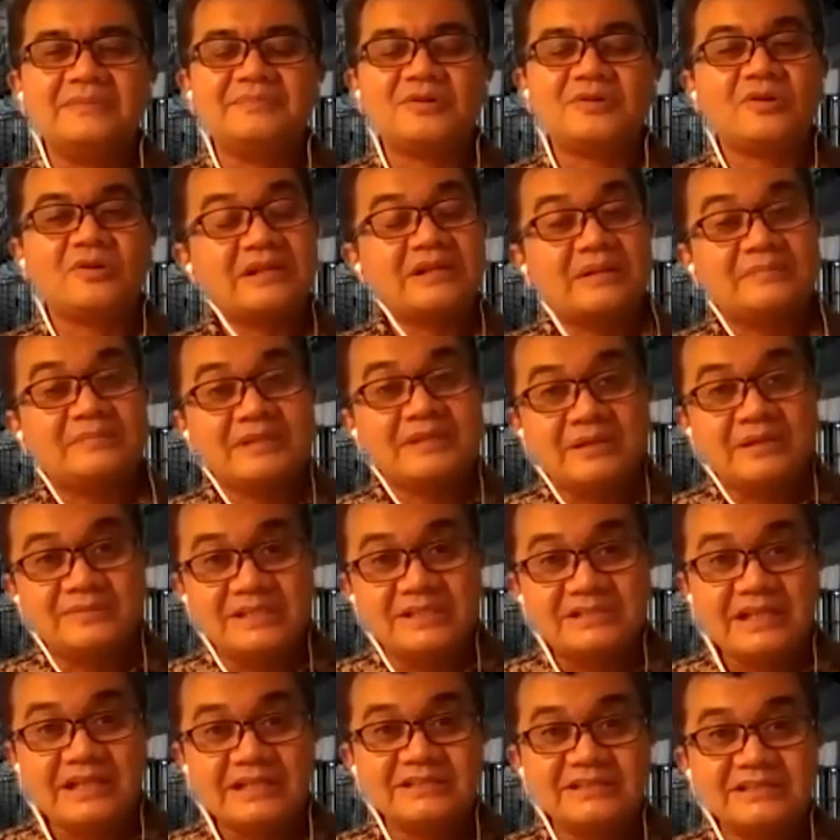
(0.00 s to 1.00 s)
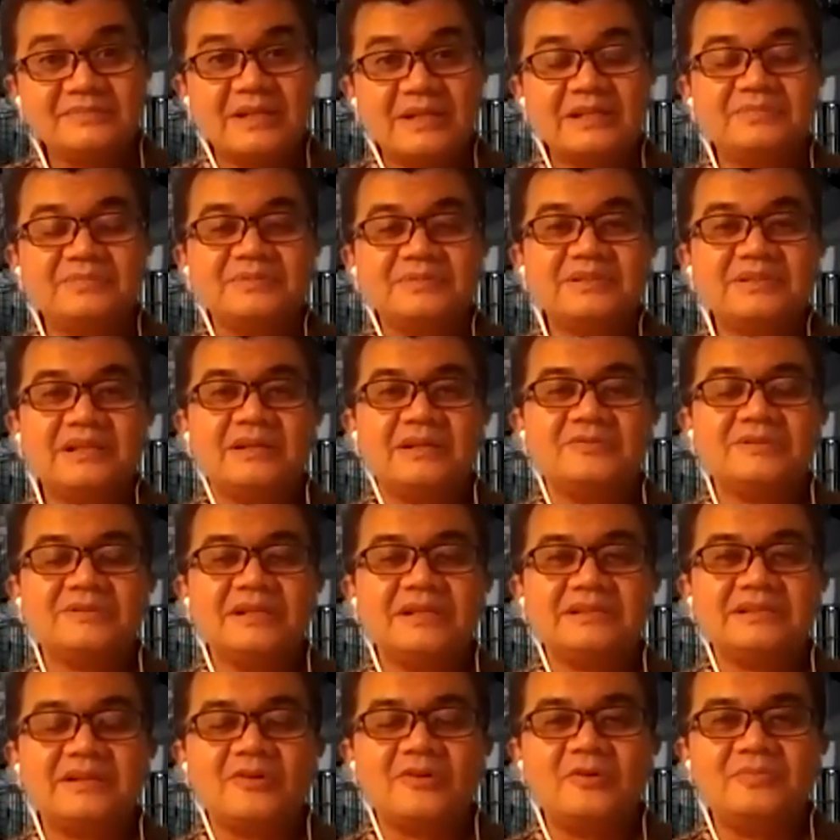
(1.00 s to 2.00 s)
program rehabilitasi bagi
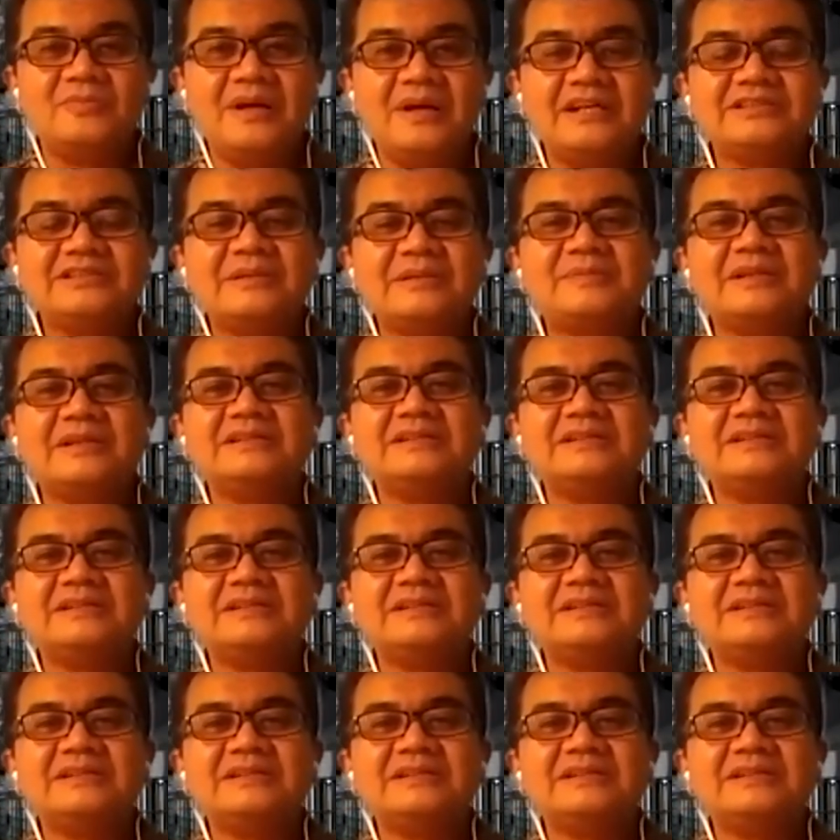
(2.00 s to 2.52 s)
penyalahgunaan narkoba acap kali